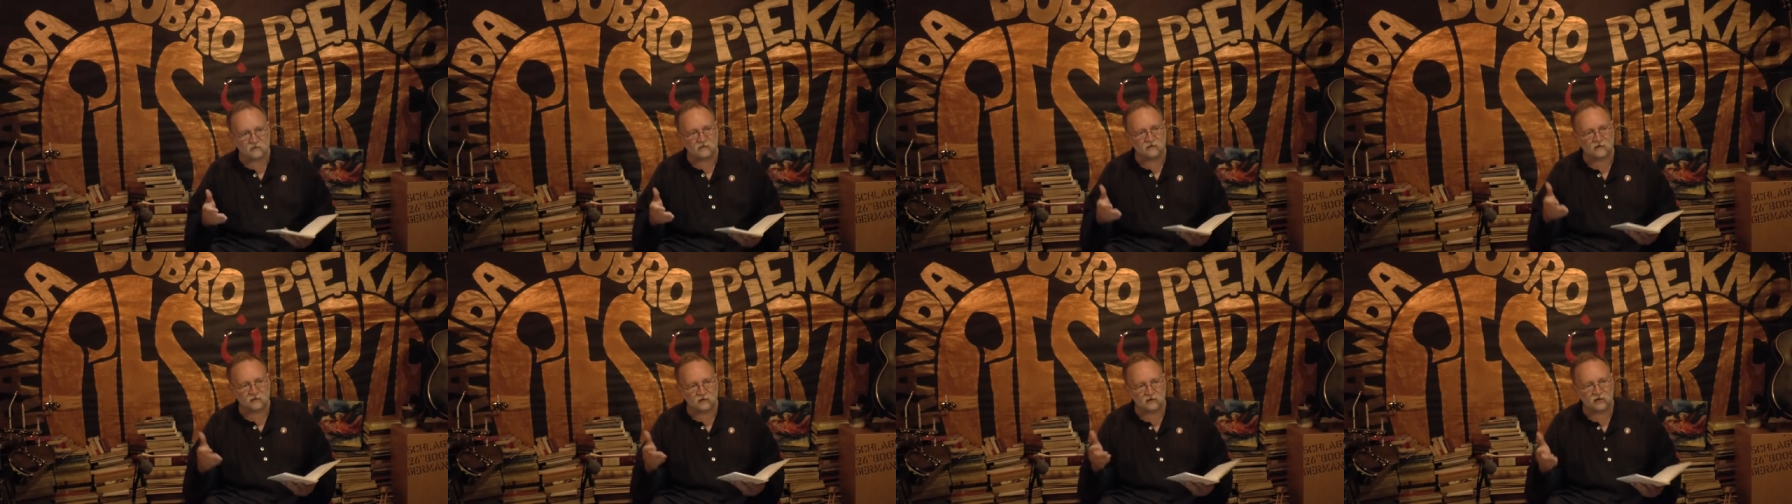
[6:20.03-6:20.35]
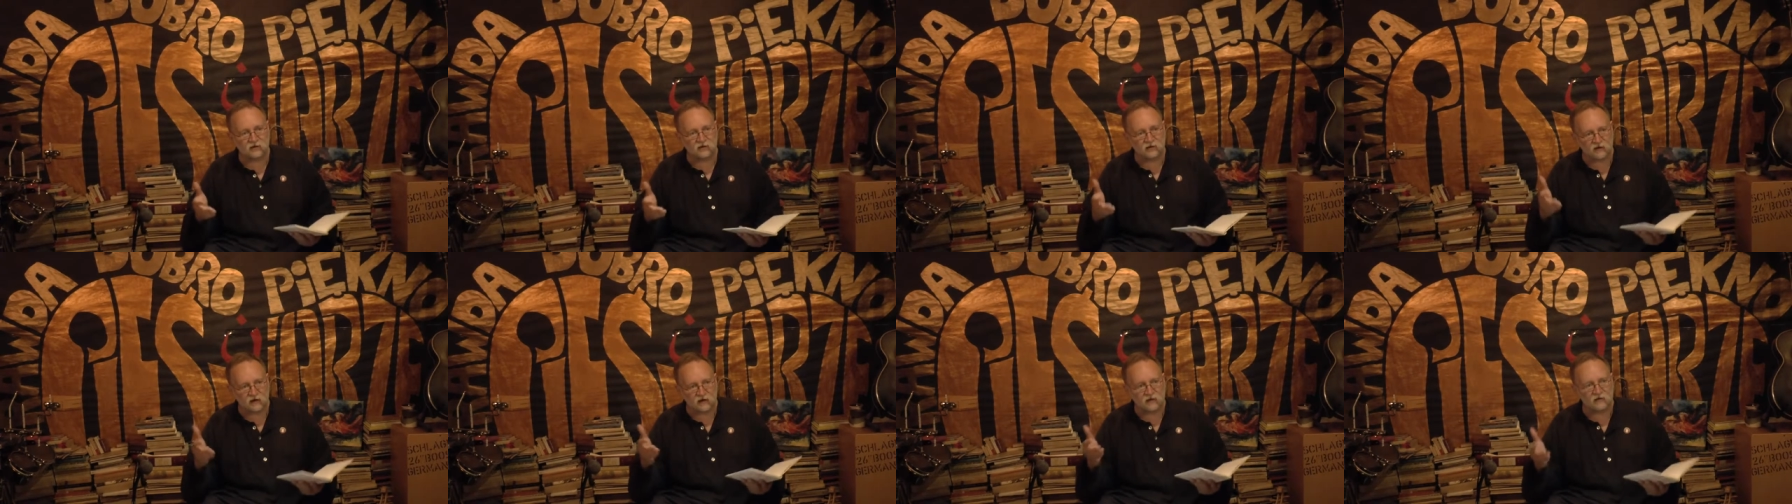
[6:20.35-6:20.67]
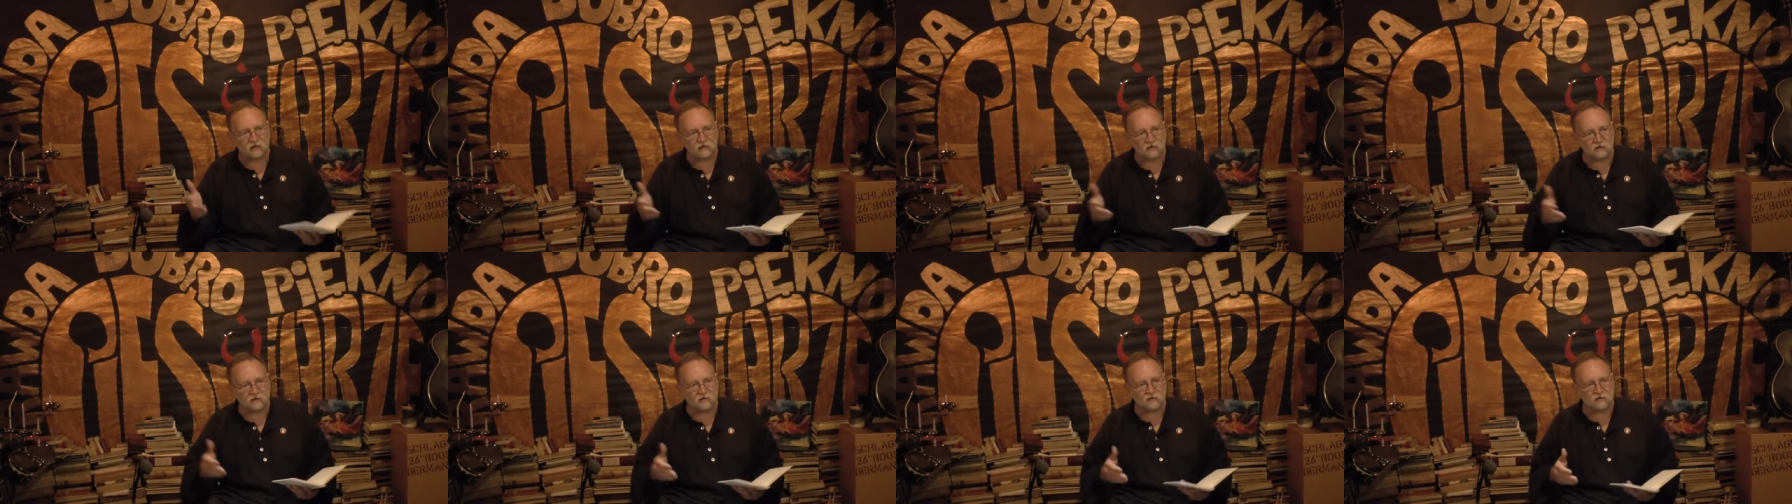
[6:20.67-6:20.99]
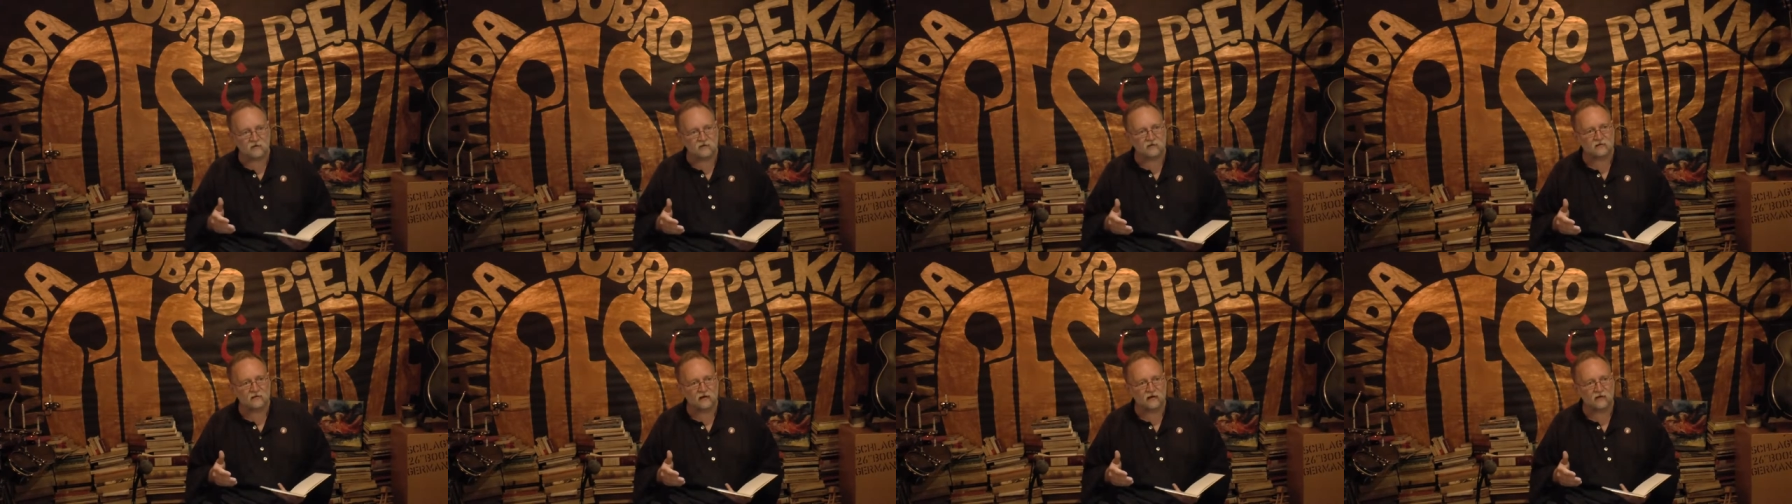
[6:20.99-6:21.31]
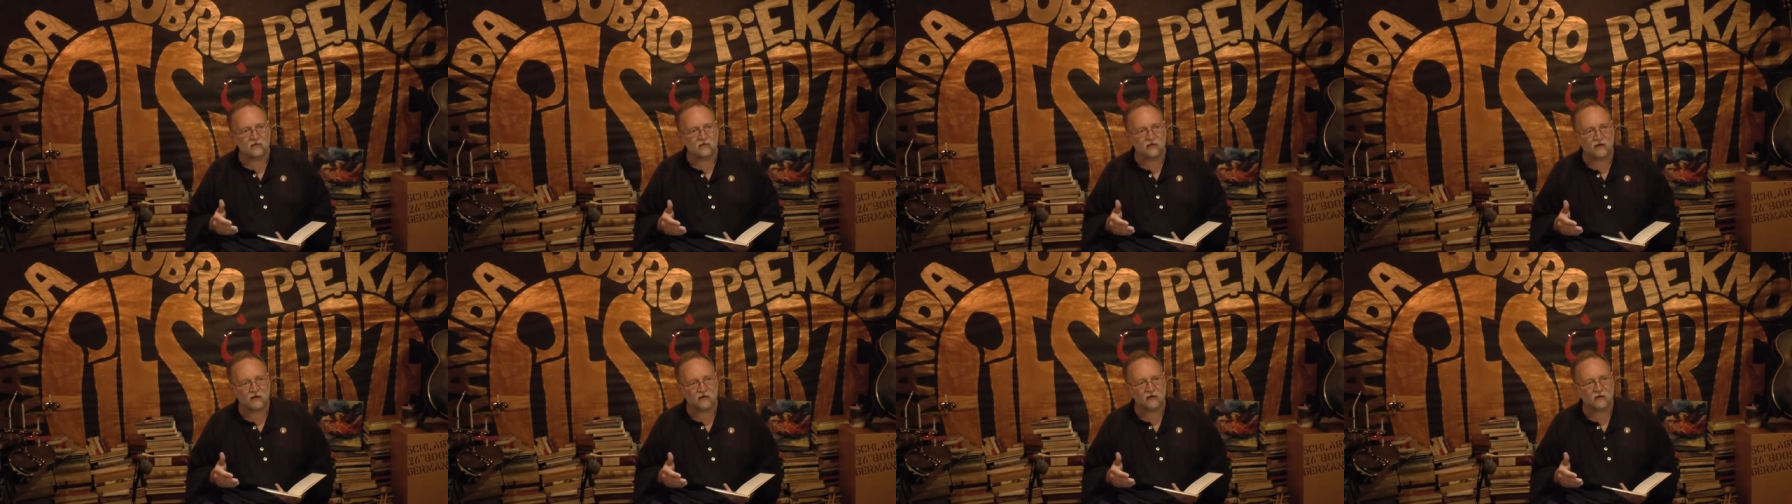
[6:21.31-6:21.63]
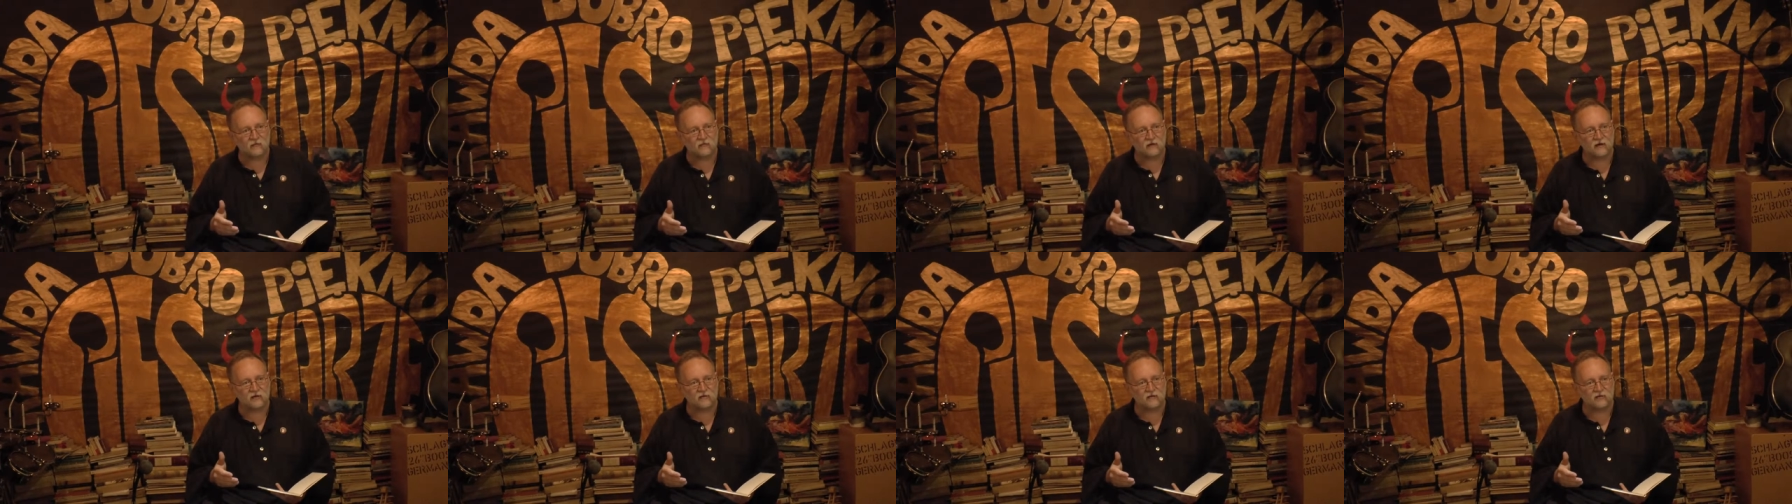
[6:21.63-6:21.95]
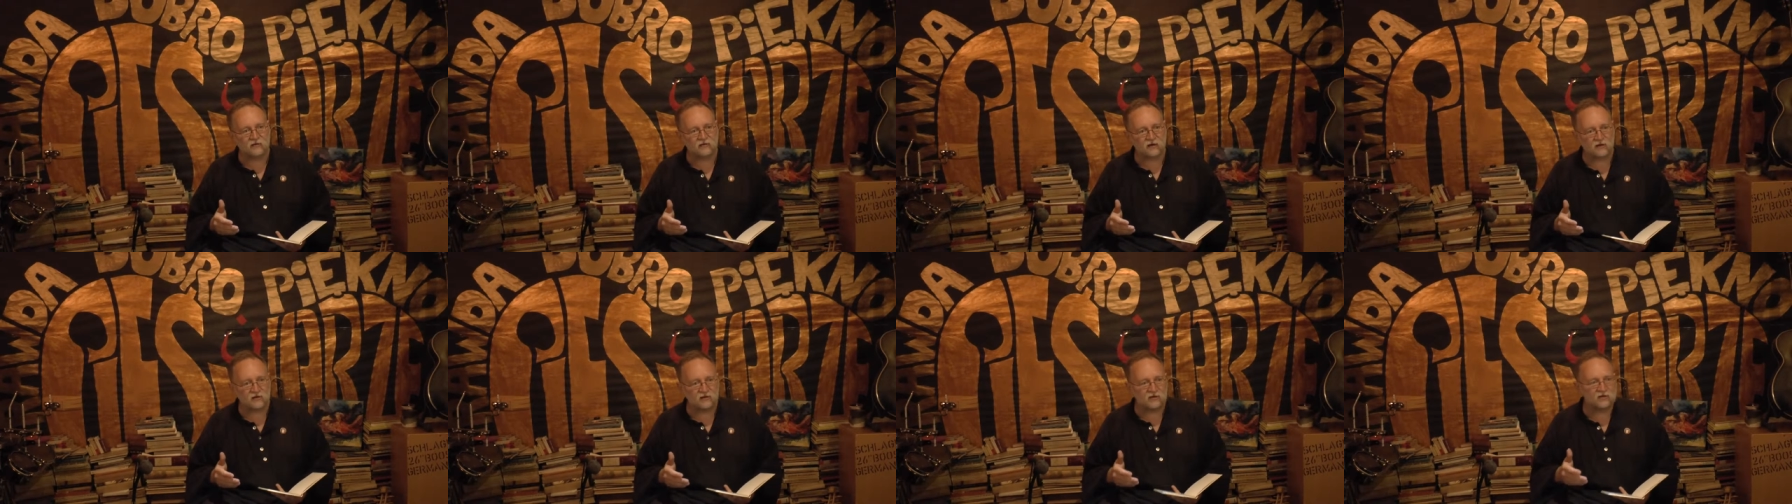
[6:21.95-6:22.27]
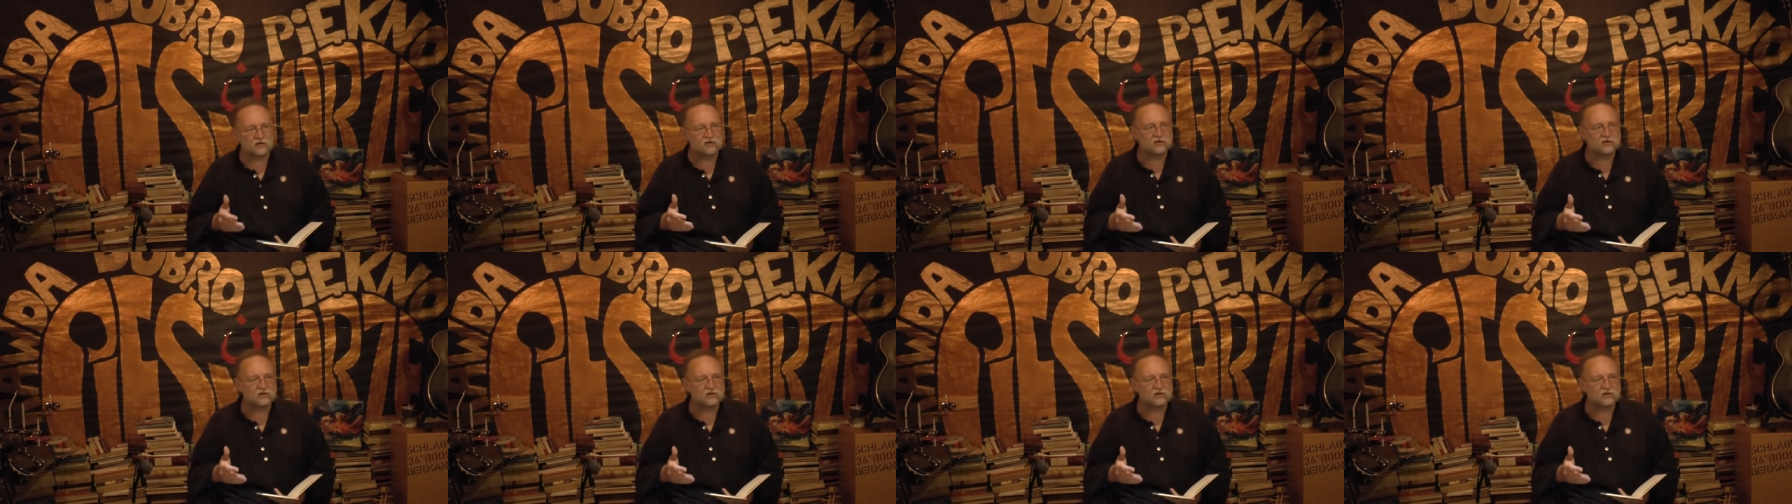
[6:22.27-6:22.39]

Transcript: skrzynia została otwarta po jakimś czasie,